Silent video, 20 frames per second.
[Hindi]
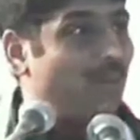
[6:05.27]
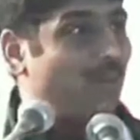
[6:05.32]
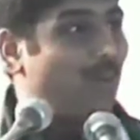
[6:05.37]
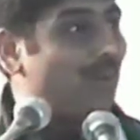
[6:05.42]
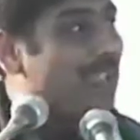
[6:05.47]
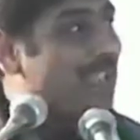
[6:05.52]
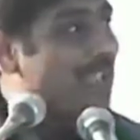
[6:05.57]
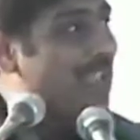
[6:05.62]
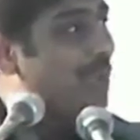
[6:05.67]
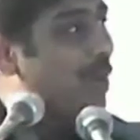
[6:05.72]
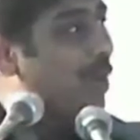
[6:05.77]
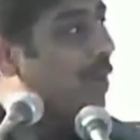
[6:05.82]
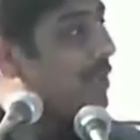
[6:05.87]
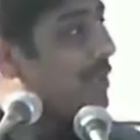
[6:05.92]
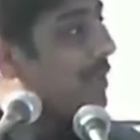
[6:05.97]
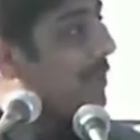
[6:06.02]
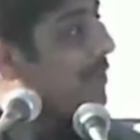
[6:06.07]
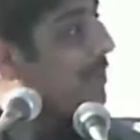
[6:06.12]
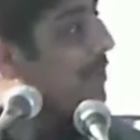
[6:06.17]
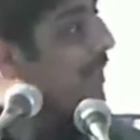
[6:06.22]
वो किसी और
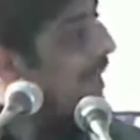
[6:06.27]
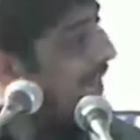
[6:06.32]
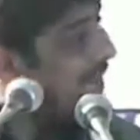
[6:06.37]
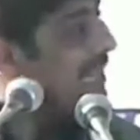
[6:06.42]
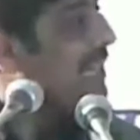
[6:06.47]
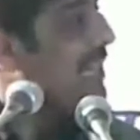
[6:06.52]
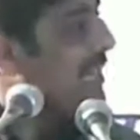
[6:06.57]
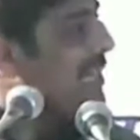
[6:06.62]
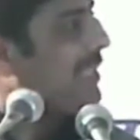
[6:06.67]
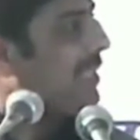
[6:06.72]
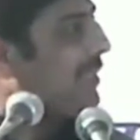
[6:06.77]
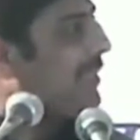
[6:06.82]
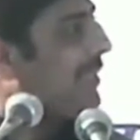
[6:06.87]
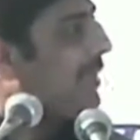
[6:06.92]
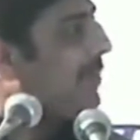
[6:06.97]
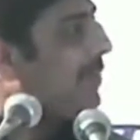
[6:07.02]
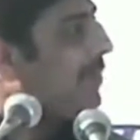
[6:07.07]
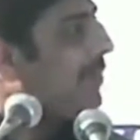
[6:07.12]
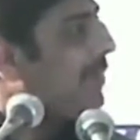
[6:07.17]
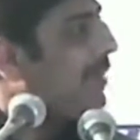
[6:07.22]
शब्द में आ ही नहीं सकती
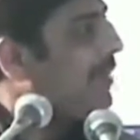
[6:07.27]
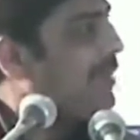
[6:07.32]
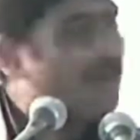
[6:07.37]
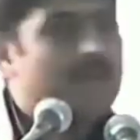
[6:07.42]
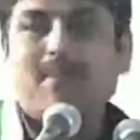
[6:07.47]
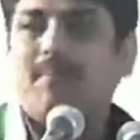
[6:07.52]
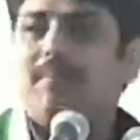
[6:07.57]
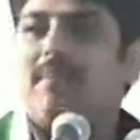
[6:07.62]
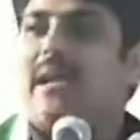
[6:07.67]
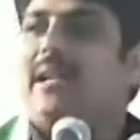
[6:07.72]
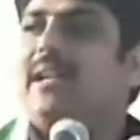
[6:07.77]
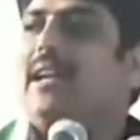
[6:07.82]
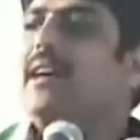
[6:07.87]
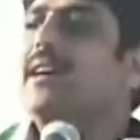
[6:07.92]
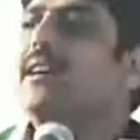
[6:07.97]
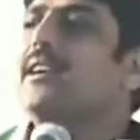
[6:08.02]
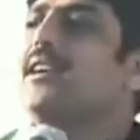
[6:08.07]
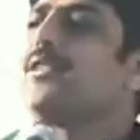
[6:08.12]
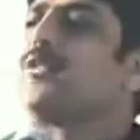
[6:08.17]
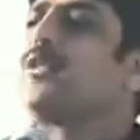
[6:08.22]
मैंने
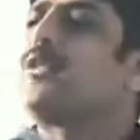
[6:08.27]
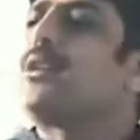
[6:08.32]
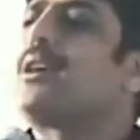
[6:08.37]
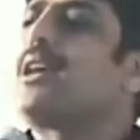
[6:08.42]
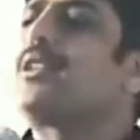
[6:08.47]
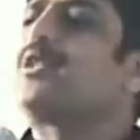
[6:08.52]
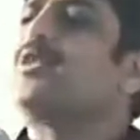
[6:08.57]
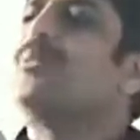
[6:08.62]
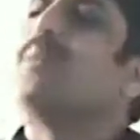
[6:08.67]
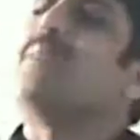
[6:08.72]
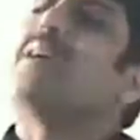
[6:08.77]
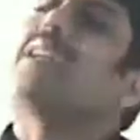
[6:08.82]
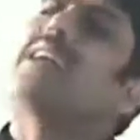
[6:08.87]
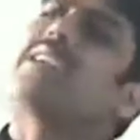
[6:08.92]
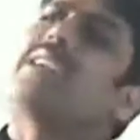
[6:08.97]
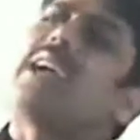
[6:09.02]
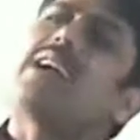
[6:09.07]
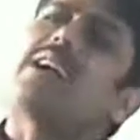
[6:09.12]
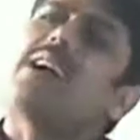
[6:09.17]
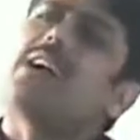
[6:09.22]
अंग्रेजों को कहा तुम हमारा
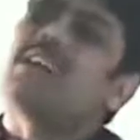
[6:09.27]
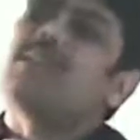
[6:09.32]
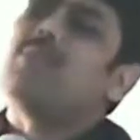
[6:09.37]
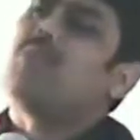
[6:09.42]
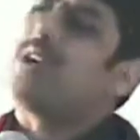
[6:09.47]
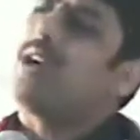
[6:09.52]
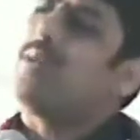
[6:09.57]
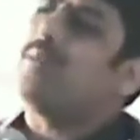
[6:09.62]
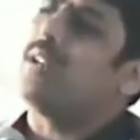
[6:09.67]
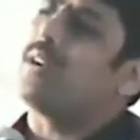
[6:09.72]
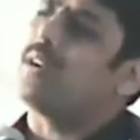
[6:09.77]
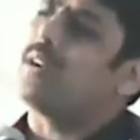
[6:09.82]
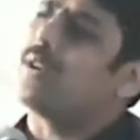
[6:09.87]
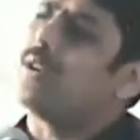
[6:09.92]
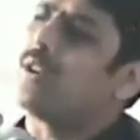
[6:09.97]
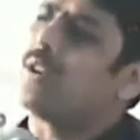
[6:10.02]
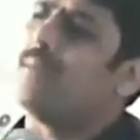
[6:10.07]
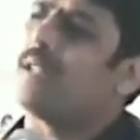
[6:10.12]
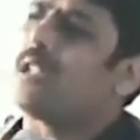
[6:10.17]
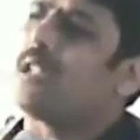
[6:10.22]
क्या खा के मुकाबला
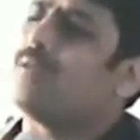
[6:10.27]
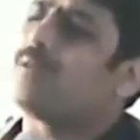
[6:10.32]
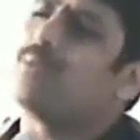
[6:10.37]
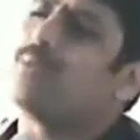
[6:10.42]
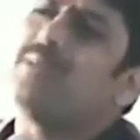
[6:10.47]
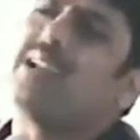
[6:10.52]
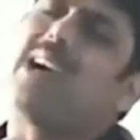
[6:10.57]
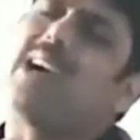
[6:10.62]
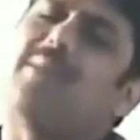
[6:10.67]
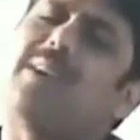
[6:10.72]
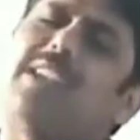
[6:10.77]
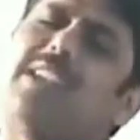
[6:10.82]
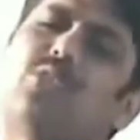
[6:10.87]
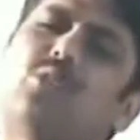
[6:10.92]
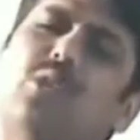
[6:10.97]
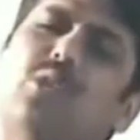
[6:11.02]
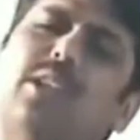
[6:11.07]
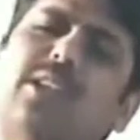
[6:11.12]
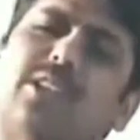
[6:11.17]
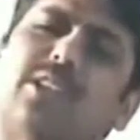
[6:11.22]
करोगे बताओ तुमने हमारी
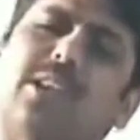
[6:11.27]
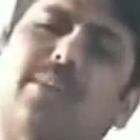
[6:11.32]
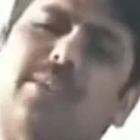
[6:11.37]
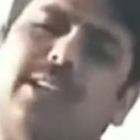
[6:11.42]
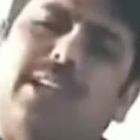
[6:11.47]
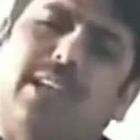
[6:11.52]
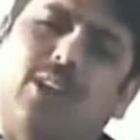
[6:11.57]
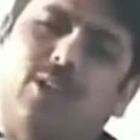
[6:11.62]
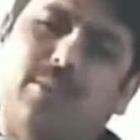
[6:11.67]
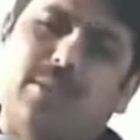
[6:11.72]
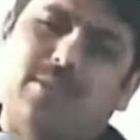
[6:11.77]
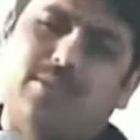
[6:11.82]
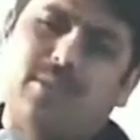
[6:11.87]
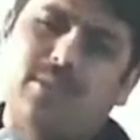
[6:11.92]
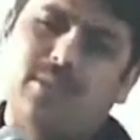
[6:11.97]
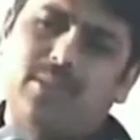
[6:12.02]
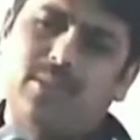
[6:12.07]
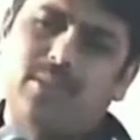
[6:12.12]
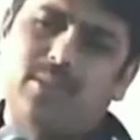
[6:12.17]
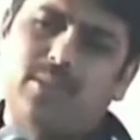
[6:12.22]
जोड़ के शब्द ले आओ बस
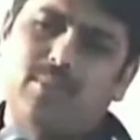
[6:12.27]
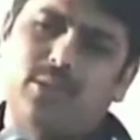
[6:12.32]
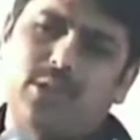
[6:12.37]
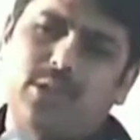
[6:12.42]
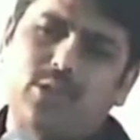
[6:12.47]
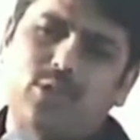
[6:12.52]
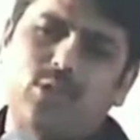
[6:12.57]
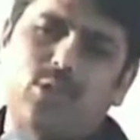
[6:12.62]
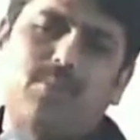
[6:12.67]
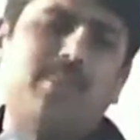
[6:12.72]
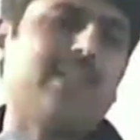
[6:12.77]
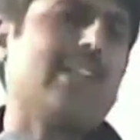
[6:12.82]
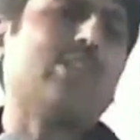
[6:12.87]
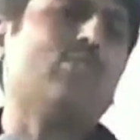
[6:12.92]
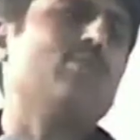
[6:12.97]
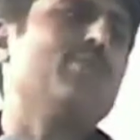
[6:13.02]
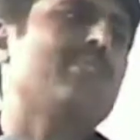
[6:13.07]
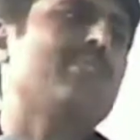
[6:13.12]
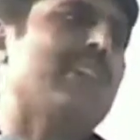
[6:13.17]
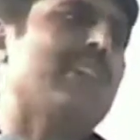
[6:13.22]
बोले क्यों मैंने कहा
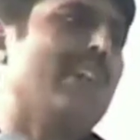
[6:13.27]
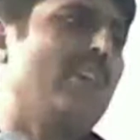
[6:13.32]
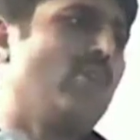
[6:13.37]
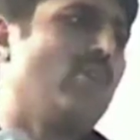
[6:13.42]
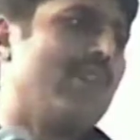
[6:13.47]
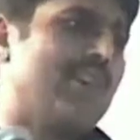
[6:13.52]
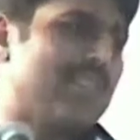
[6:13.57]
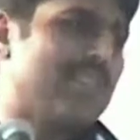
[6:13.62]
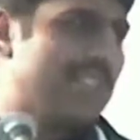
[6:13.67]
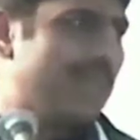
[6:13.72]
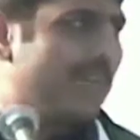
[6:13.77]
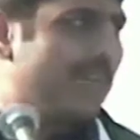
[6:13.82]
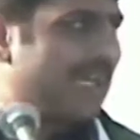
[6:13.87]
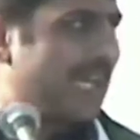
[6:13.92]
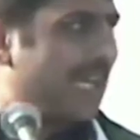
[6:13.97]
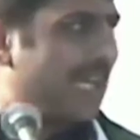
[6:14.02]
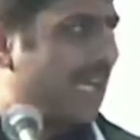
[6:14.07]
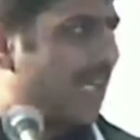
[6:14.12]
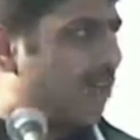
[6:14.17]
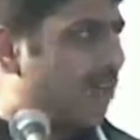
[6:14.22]
तुम चेहरे को अंग्रेजी में
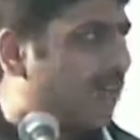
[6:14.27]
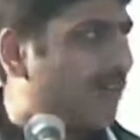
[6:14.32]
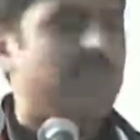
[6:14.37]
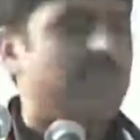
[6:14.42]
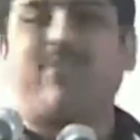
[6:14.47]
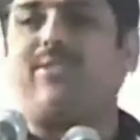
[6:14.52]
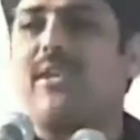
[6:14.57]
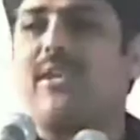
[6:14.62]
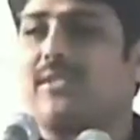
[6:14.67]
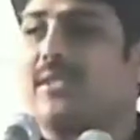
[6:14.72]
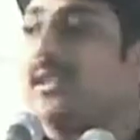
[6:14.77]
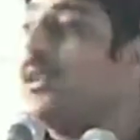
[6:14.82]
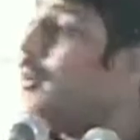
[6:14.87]
क्या कहते हो बोले फेस